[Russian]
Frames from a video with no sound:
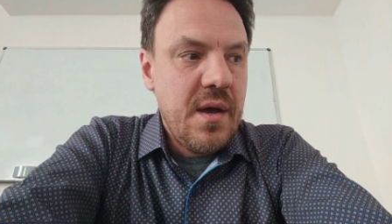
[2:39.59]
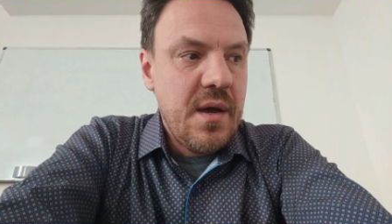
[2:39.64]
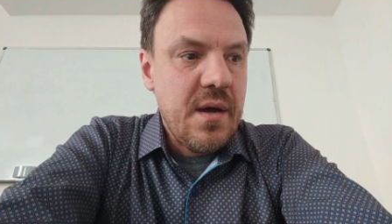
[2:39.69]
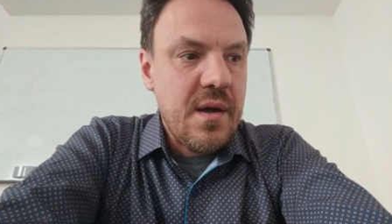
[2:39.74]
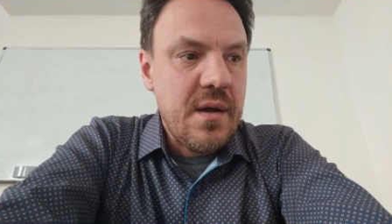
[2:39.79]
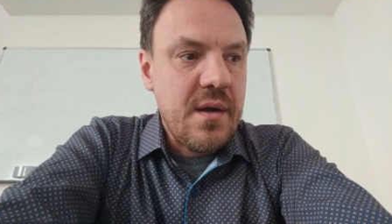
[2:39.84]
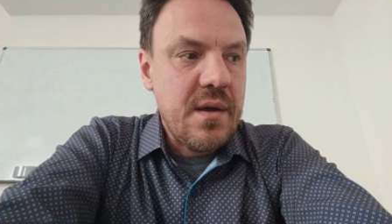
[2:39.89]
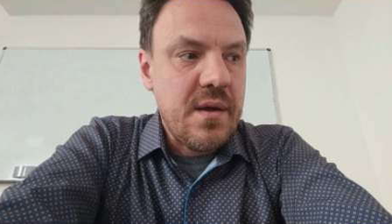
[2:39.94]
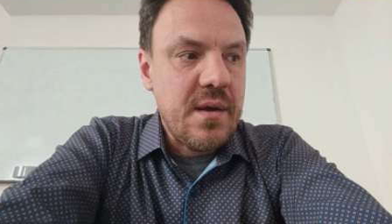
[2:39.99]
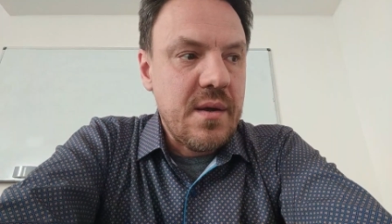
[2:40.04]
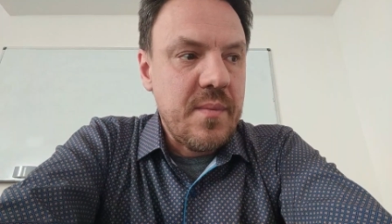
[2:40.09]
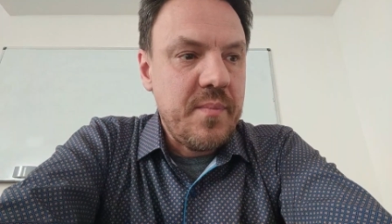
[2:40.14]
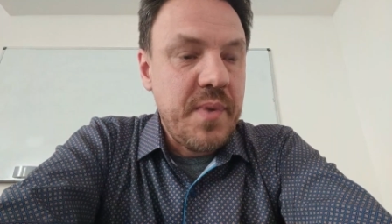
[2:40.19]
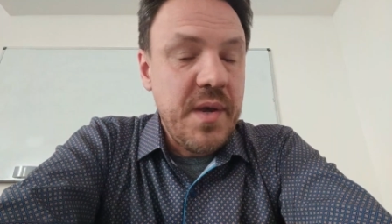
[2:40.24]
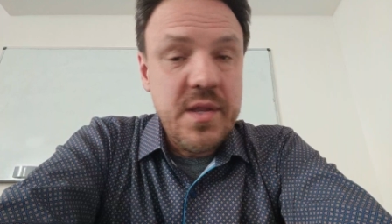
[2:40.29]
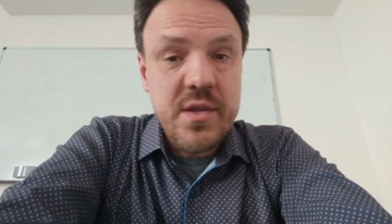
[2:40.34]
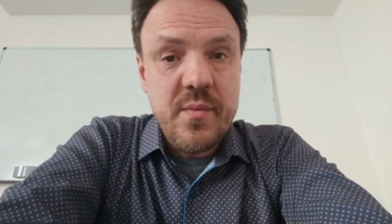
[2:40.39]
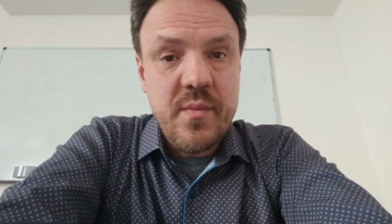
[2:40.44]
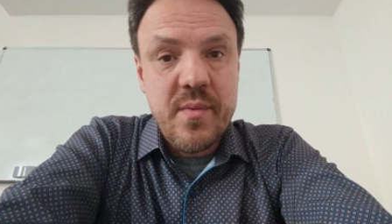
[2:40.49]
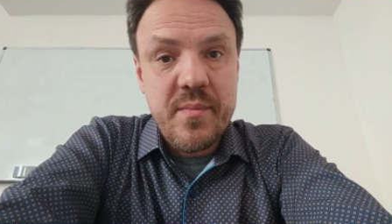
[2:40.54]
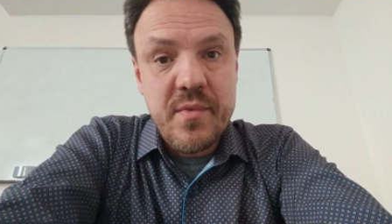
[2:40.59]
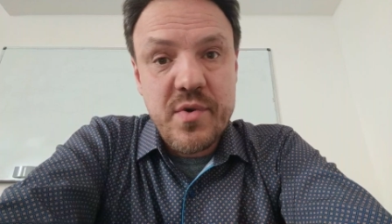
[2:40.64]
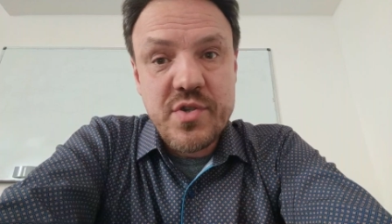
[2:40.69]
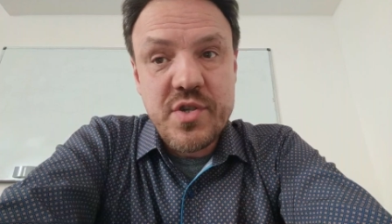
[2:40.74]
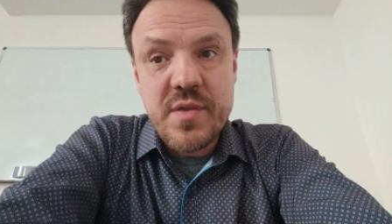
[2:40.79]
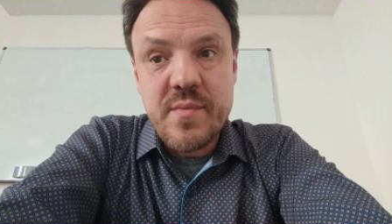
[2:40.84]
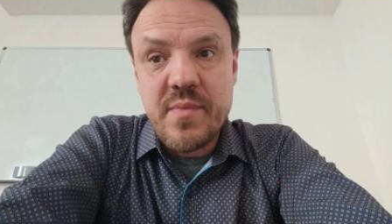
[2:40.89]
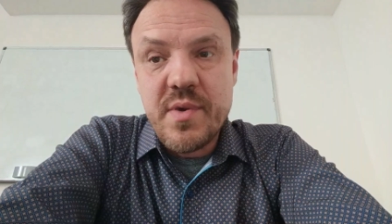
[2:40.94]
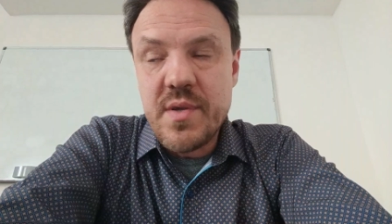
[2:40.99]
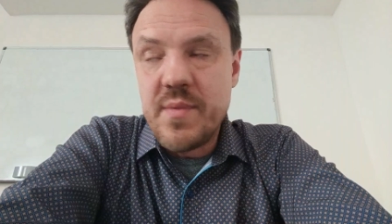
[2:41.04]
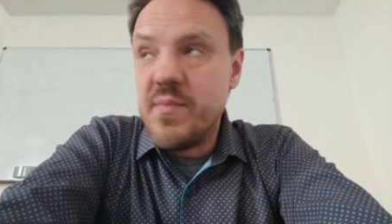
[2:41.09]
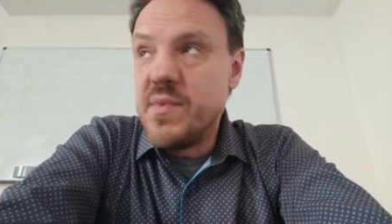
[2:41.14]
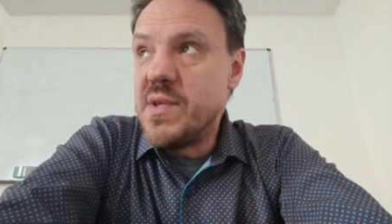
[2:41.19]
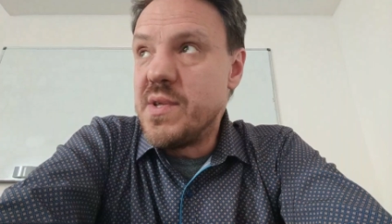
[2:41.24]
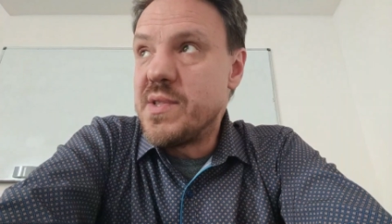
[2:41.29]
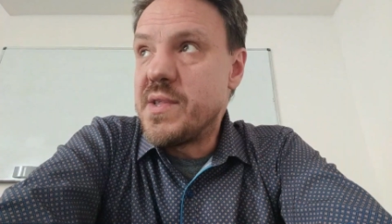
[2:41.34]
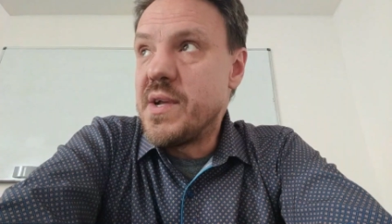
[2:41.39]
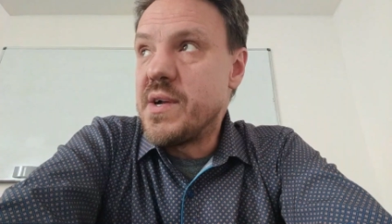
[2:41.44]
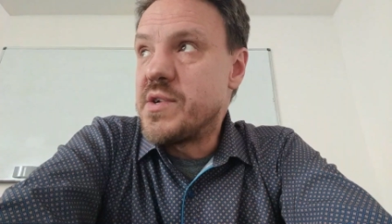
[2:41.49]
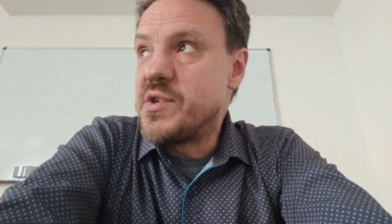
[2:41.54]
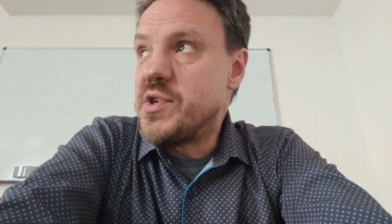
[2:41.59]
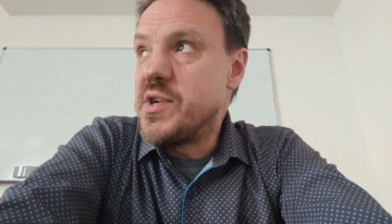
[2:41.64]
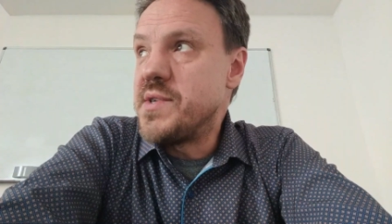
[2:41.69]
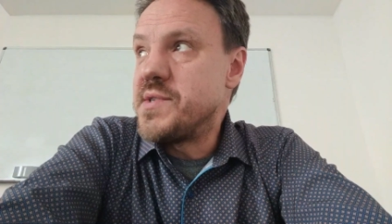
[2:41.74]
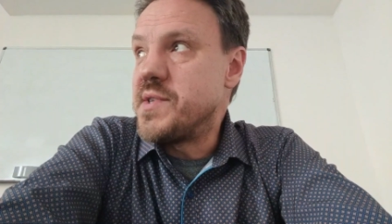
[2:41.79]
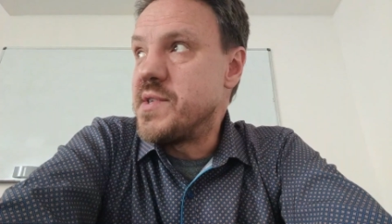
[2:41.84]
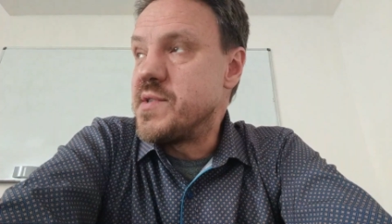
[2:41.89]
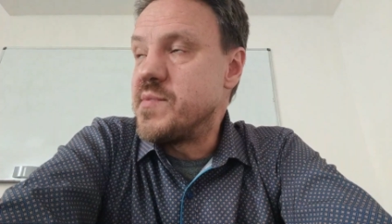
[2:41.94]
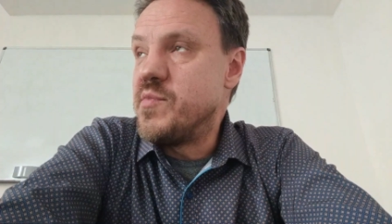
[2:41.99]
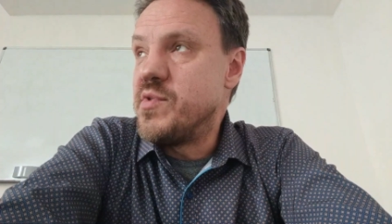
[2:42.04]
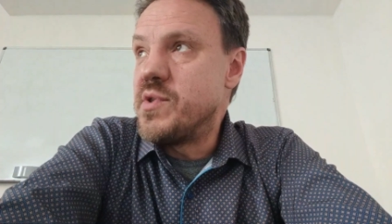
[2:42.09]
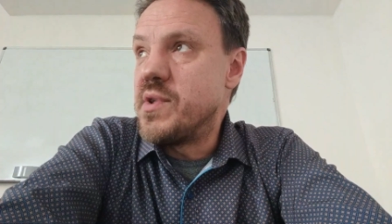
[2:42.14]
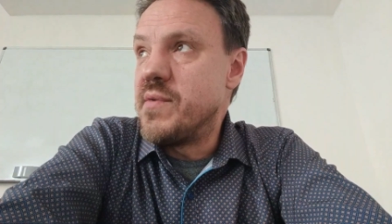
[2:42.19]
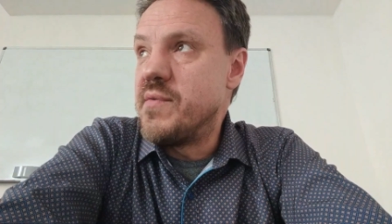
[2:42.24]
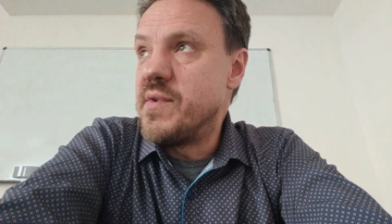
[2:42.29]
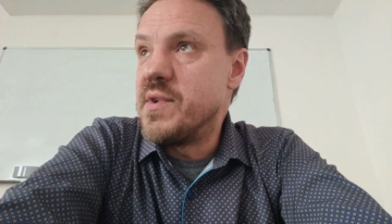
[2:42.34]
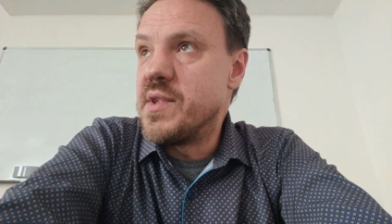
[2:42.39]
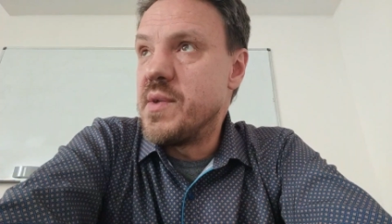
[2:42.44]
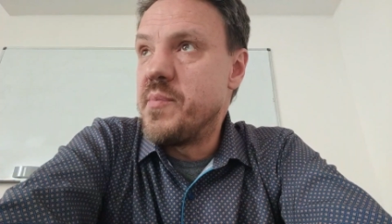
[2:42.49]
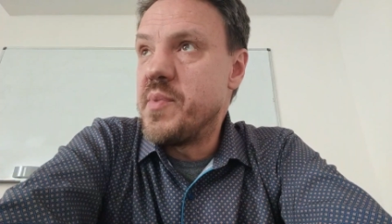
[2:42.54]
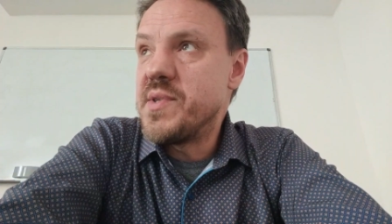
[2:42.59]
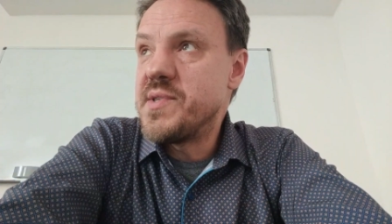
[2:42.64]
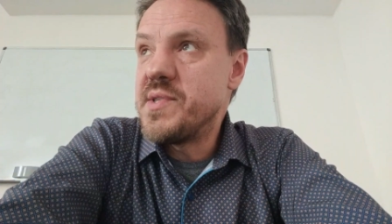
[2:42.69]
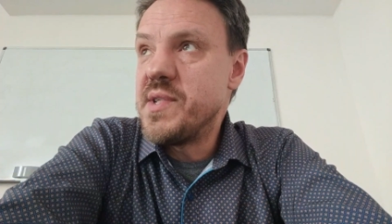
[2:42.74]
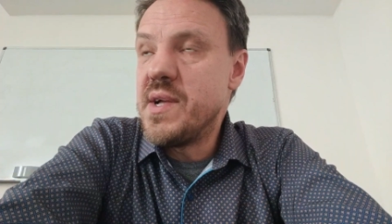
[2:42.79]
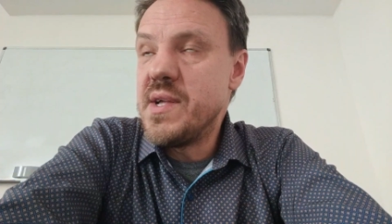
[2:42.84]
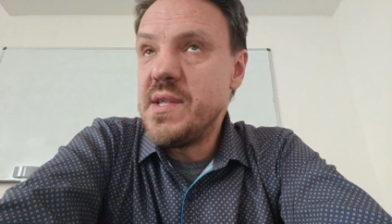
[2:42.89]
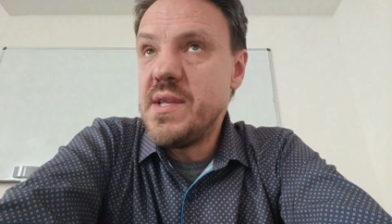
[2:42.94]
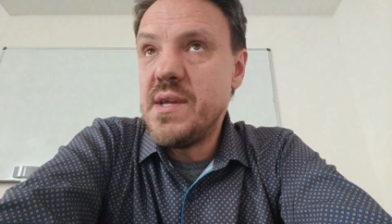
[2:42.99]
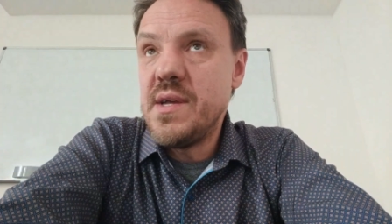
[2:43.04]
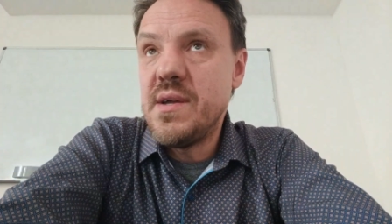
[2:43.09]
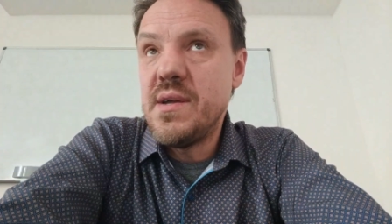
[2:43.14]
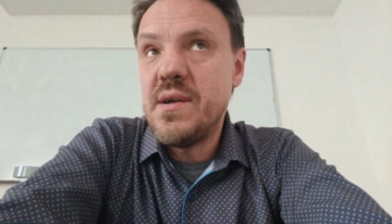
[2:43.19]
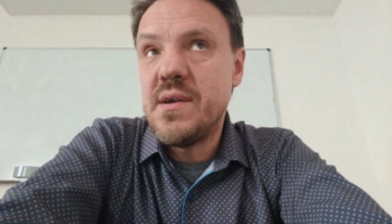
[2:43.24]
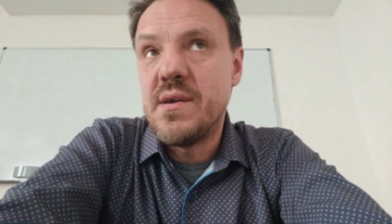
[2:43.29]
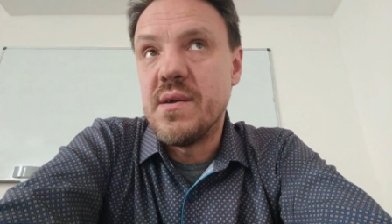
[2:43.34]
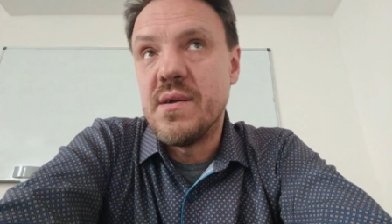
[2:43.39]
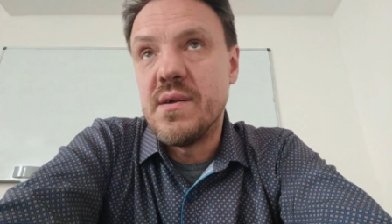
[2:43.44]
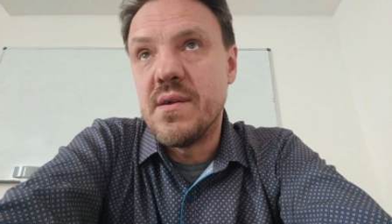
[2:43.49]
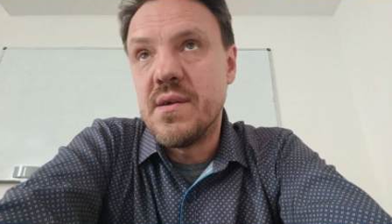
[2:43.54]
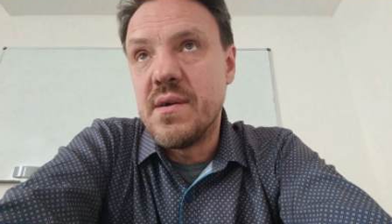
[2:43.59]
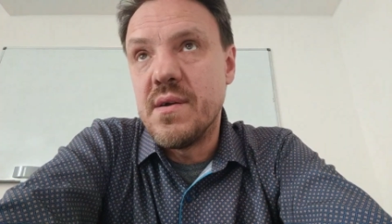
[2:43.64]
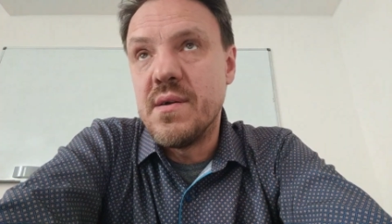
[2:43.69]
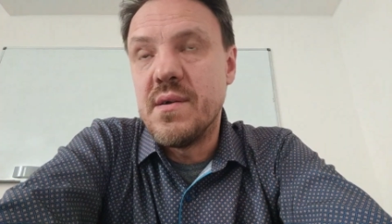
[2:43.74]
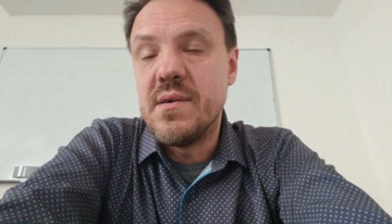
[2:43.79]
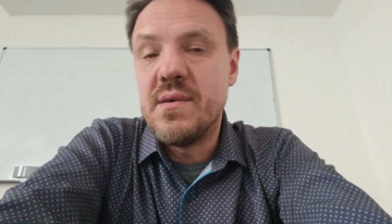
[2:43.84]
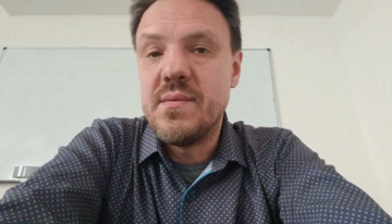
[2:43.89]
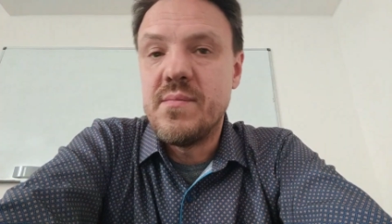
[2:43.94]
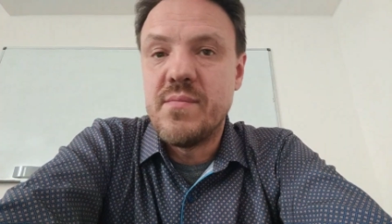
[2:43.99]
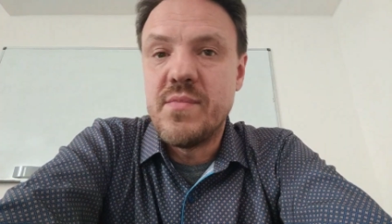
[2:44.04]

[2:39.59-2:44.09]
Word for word: Э, поэтому, может быть, мы не так часто смотрим в это послание, э,